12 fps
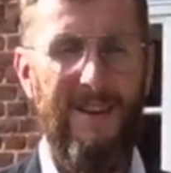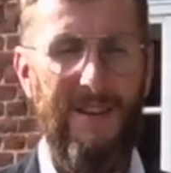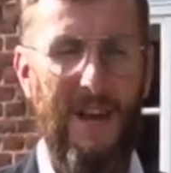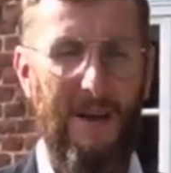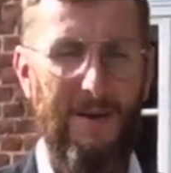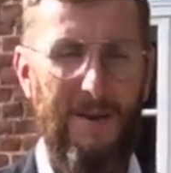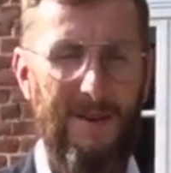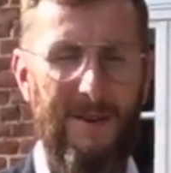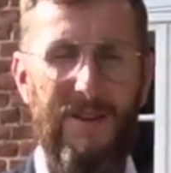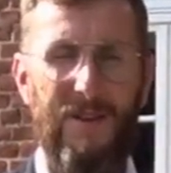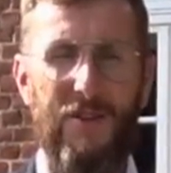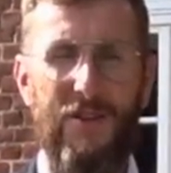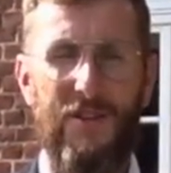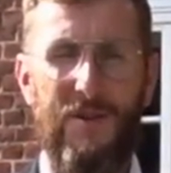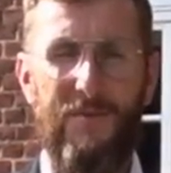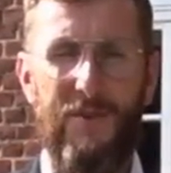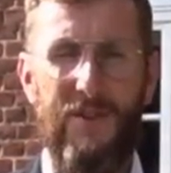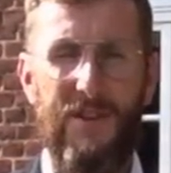Jak życzę,
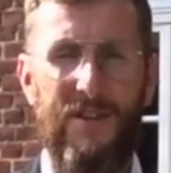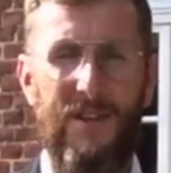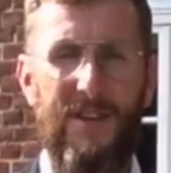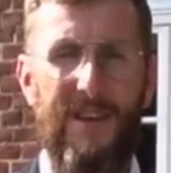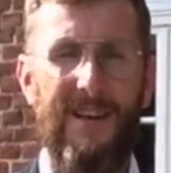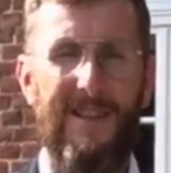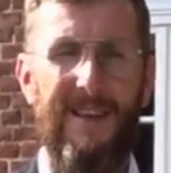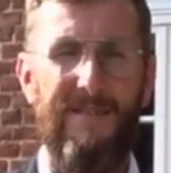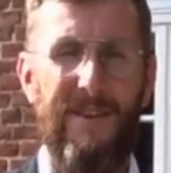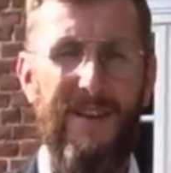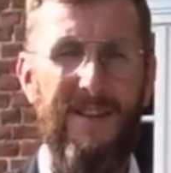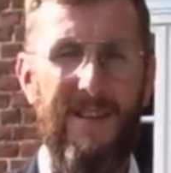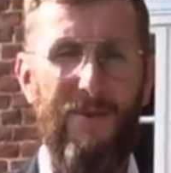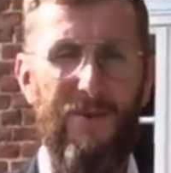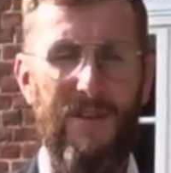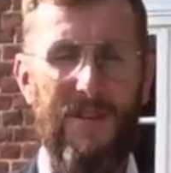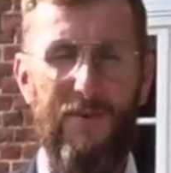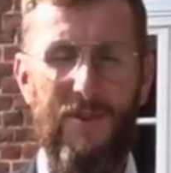żebyście się jak najwięcej
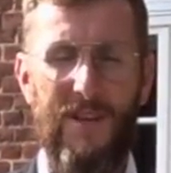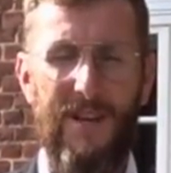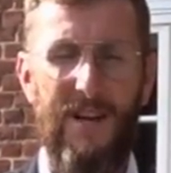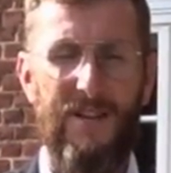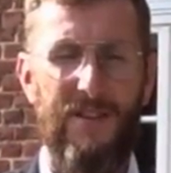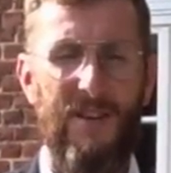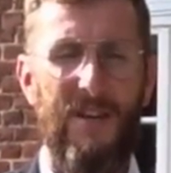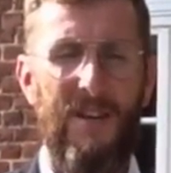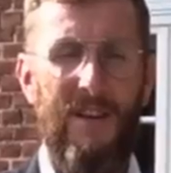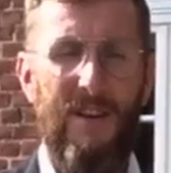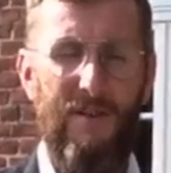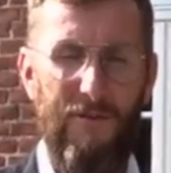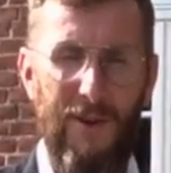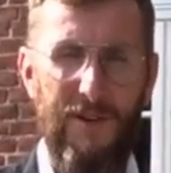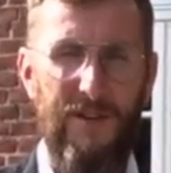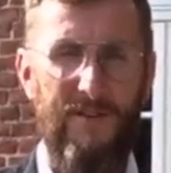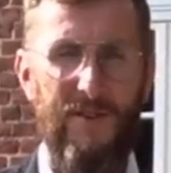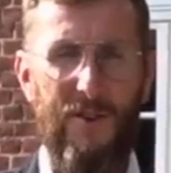mogli spotykać
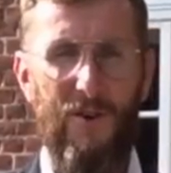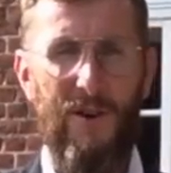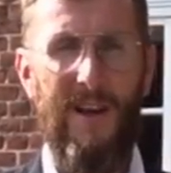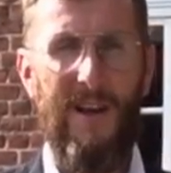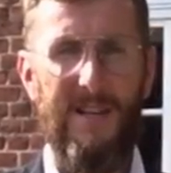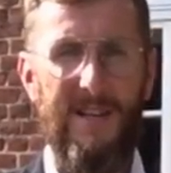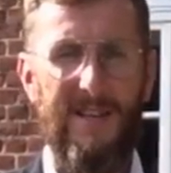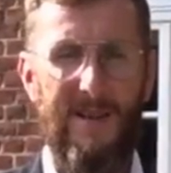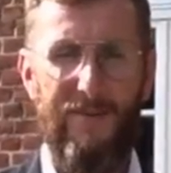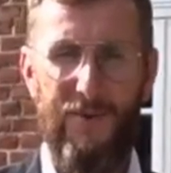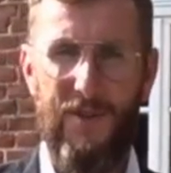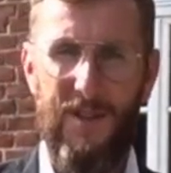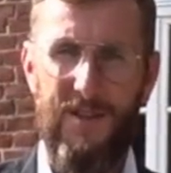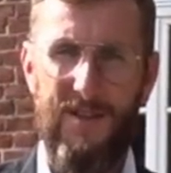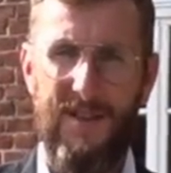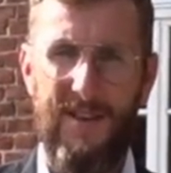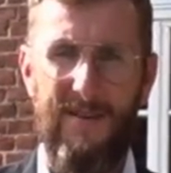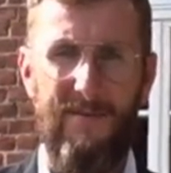właśnie w szkole, a nie za
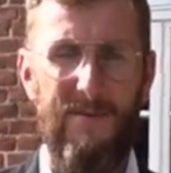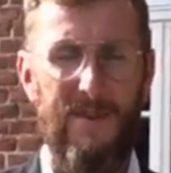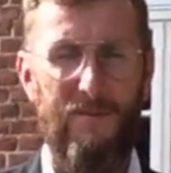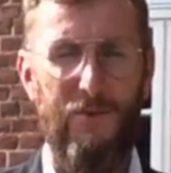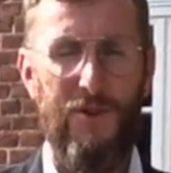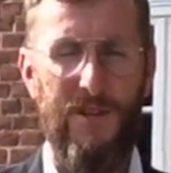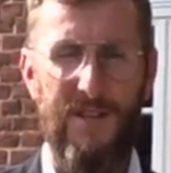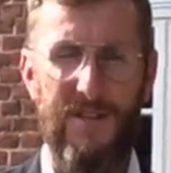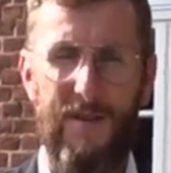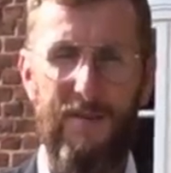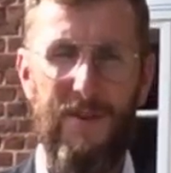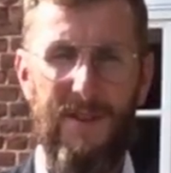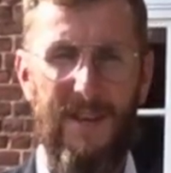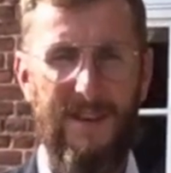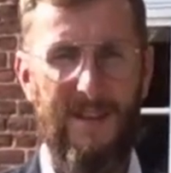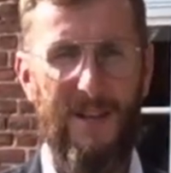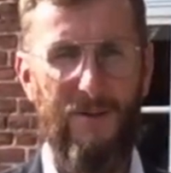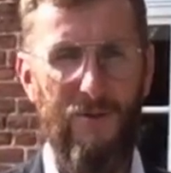pośrednictwem, pośrednictwem
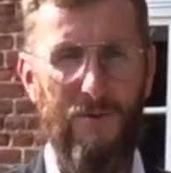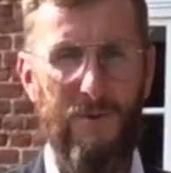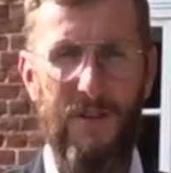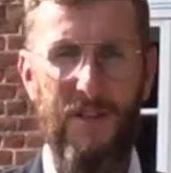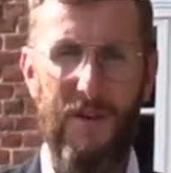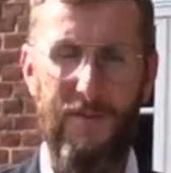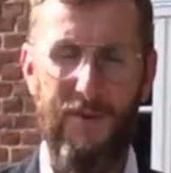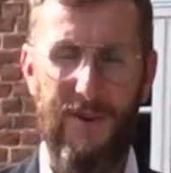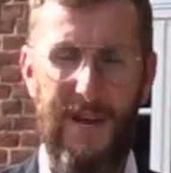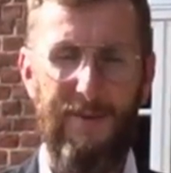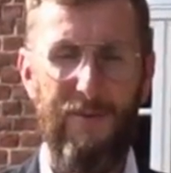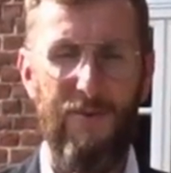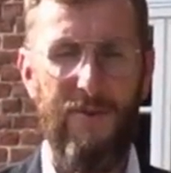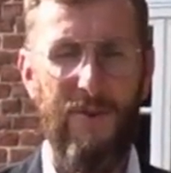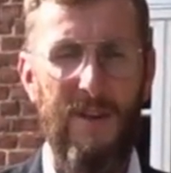internetu lub innych programów